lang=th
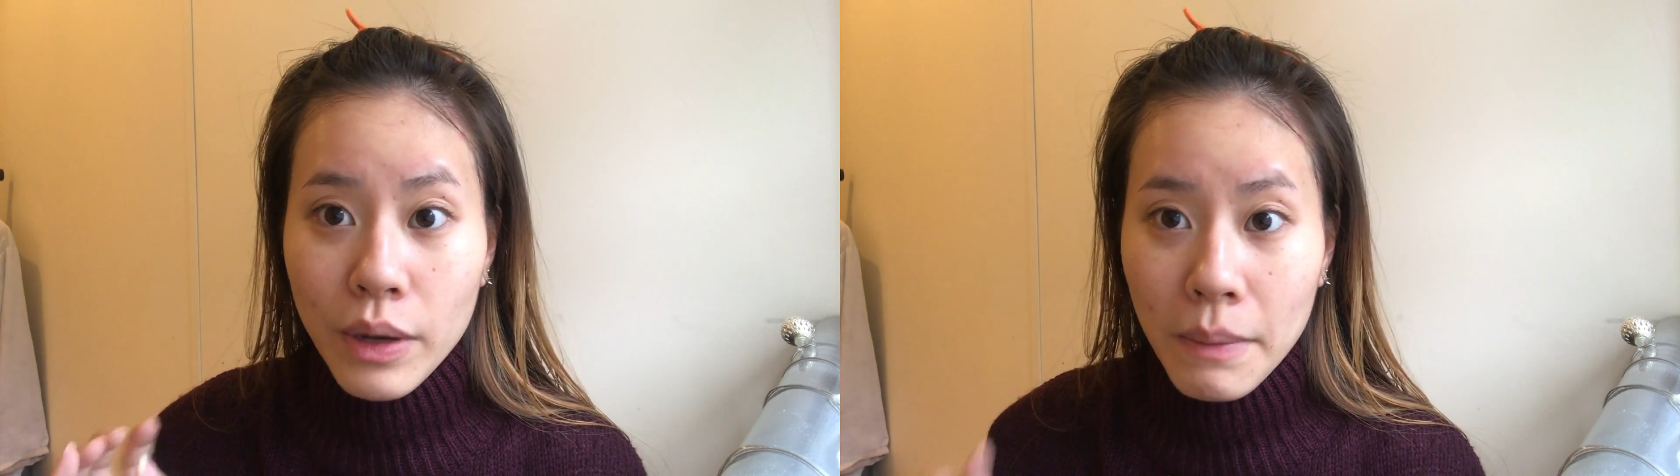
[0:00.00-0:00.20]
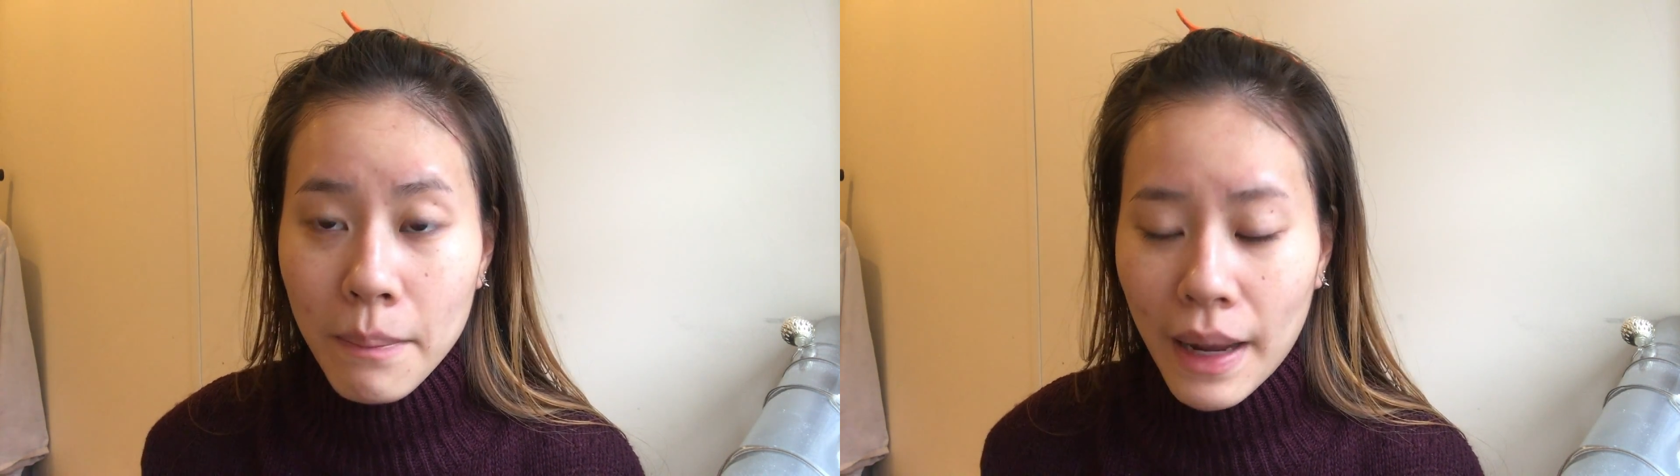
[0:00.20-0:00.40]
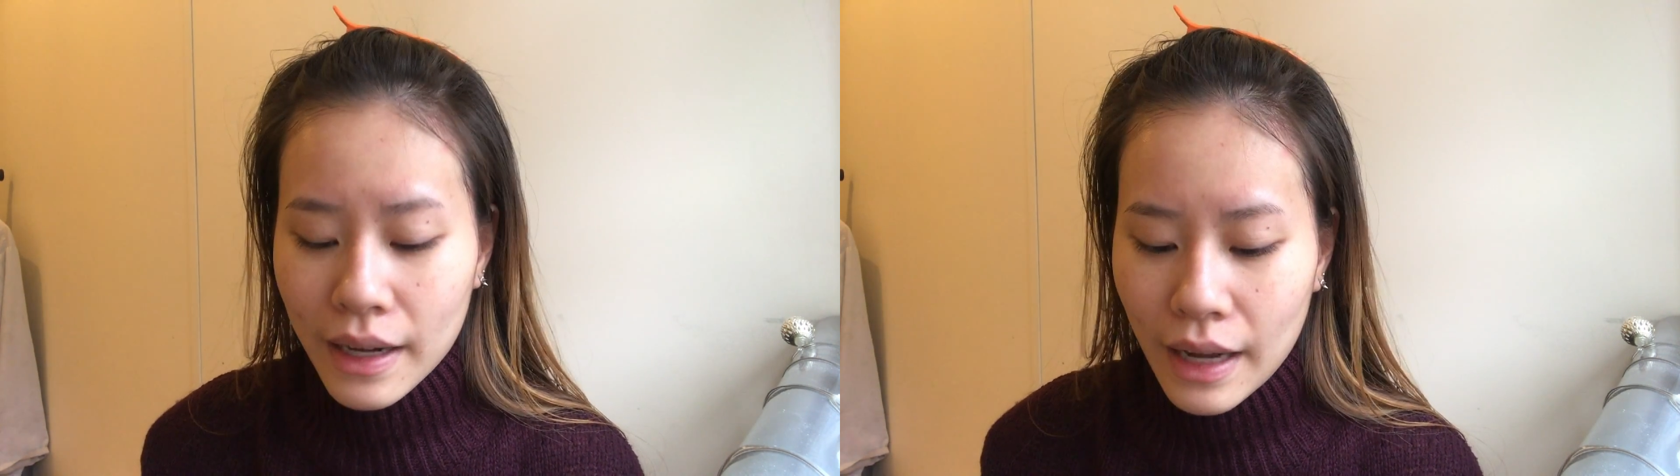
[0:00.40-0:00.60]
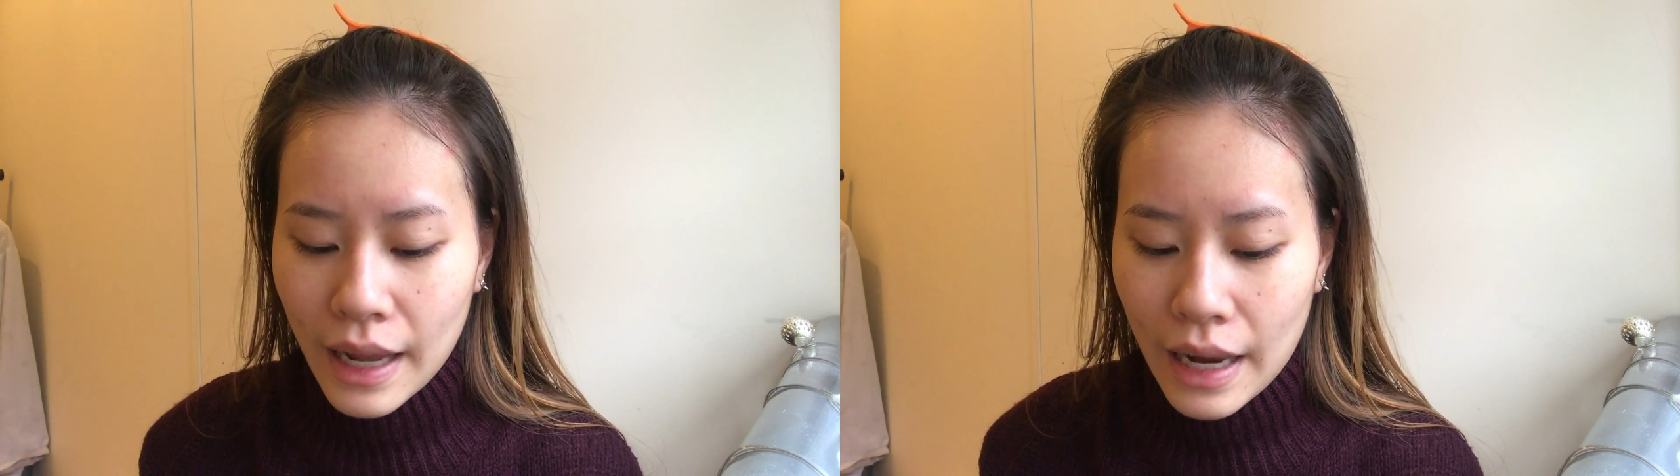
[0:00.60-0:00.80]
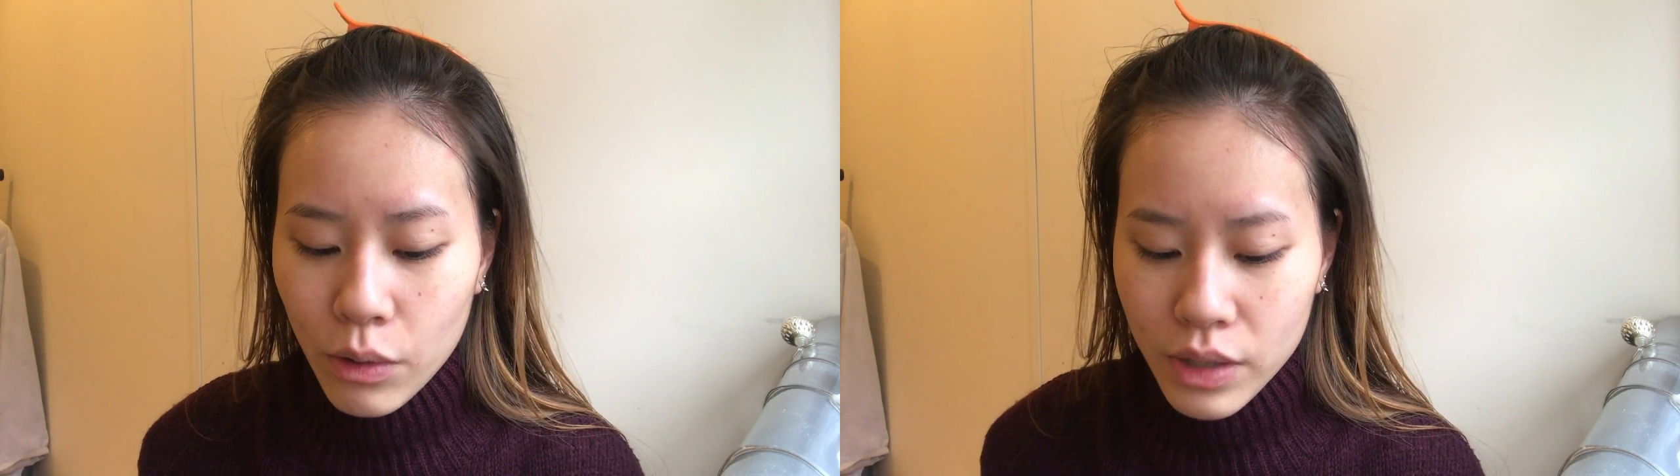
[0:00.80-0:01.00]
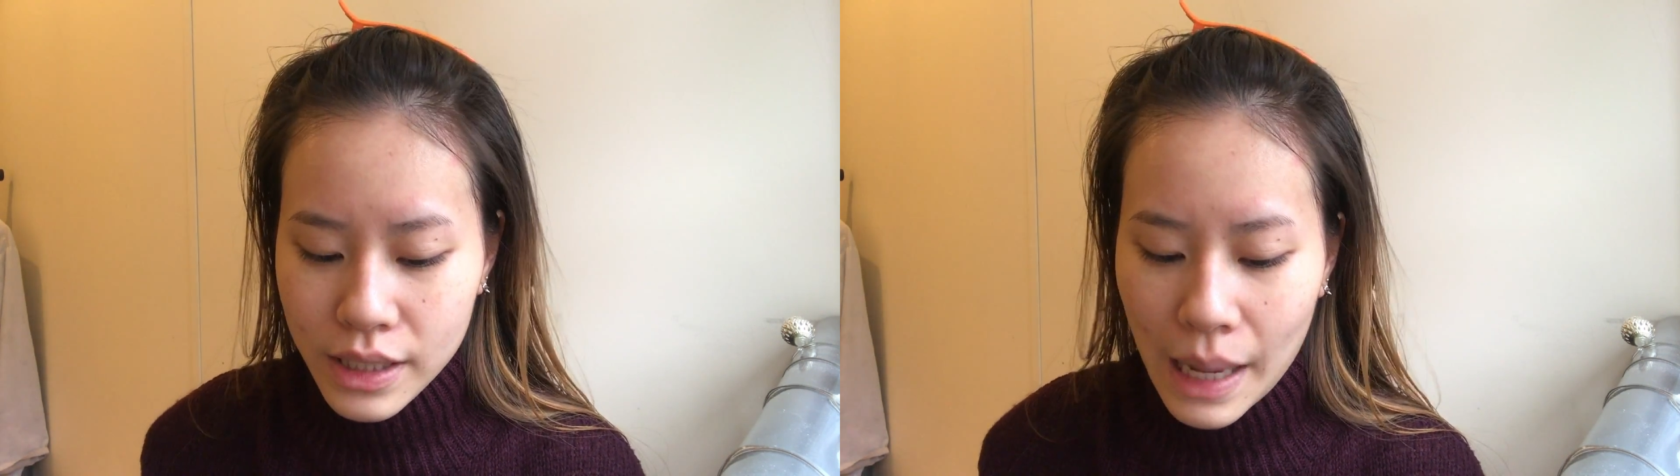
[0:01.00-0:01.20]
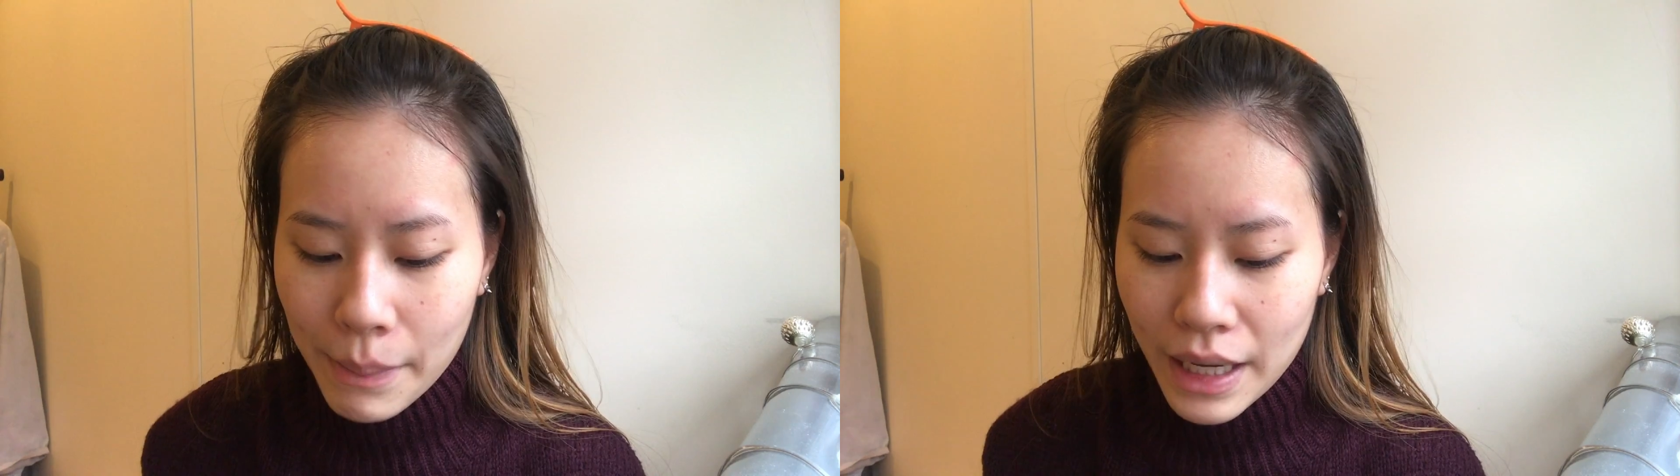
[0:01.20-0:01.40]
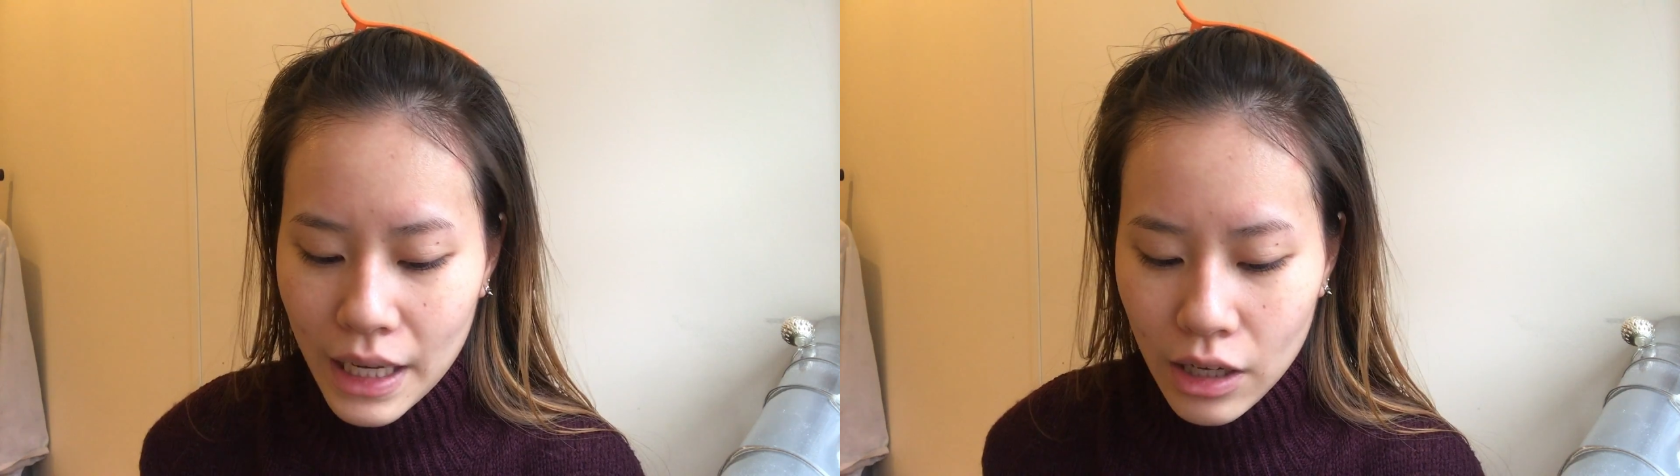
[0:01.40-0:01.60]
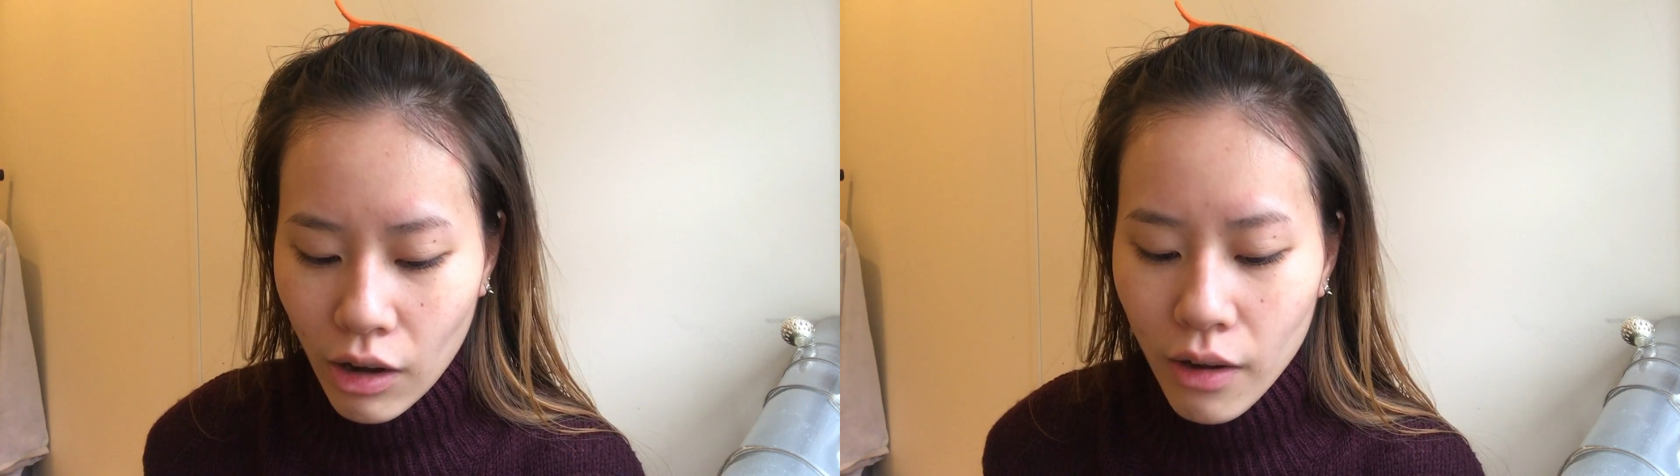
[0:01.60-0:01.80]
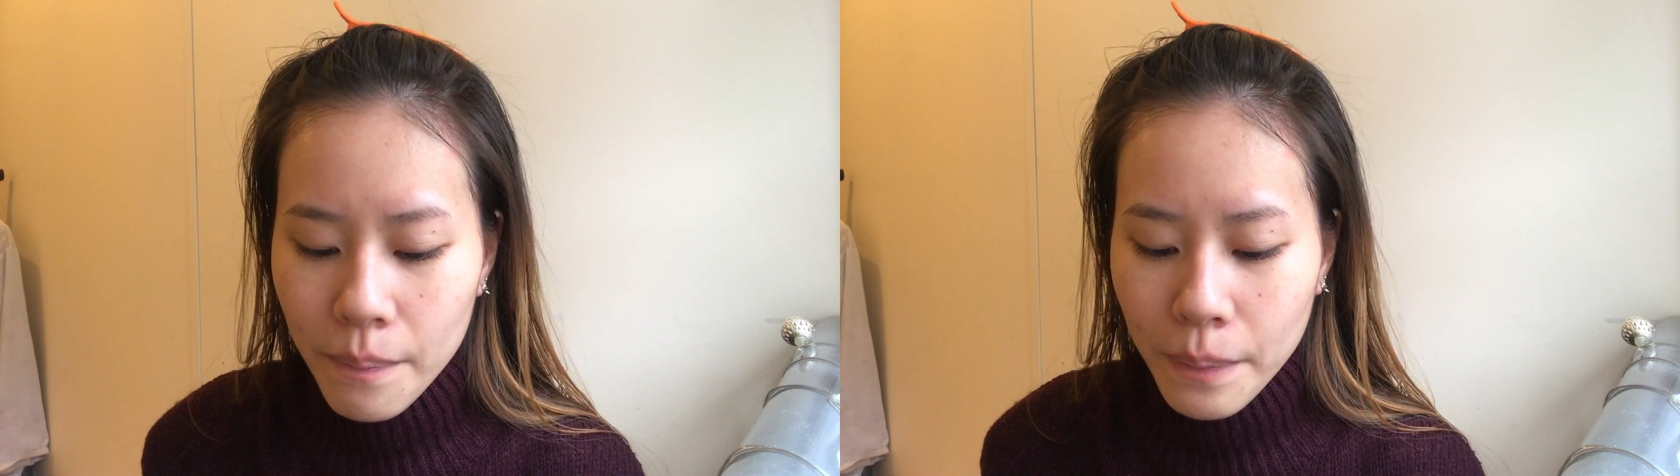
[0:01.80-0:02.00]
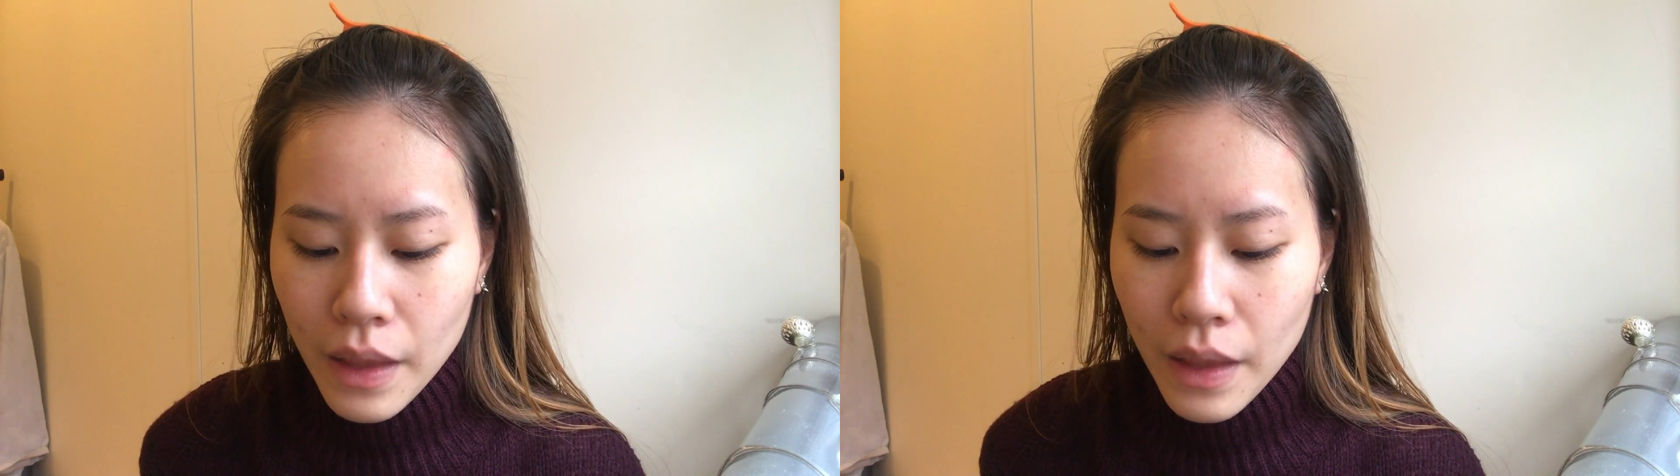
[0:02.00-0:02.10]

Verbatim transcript: creamy matte นะคะรุ่นที่3อันนี้เนาะ